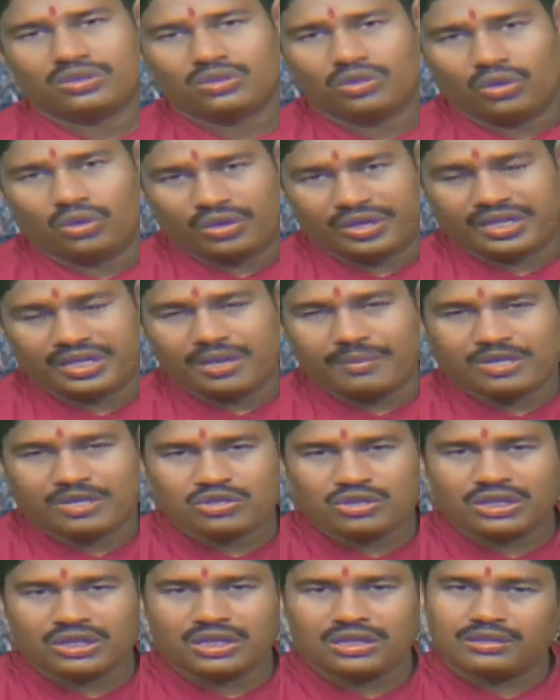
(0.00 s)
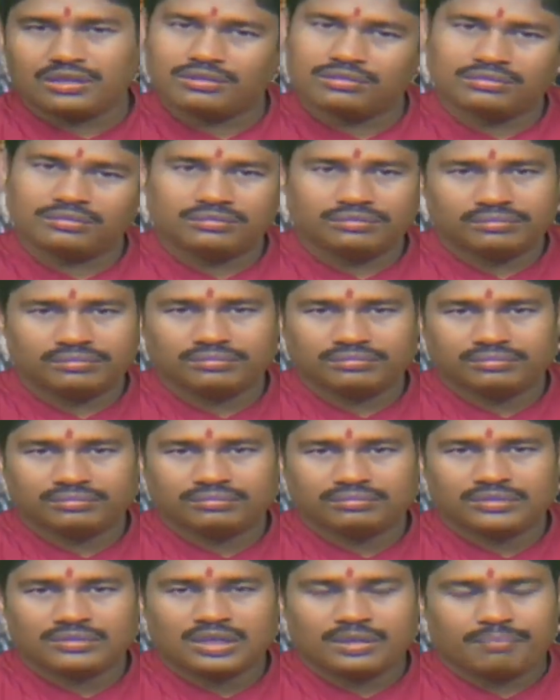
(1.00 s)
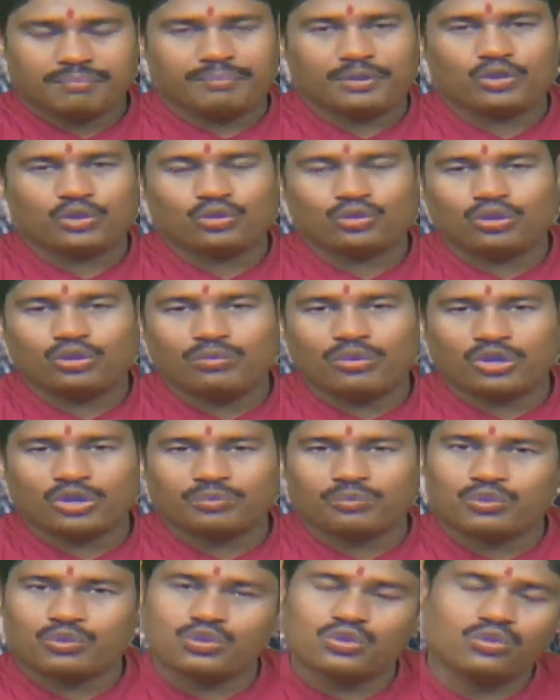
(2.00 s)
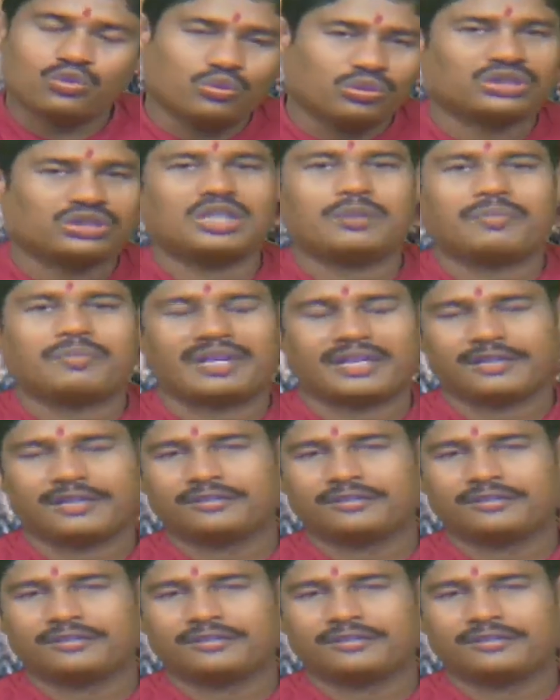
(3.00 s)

অনেকে আমার সঙ্গে বিরুদ্ধ মত পোষণ করতেই পারে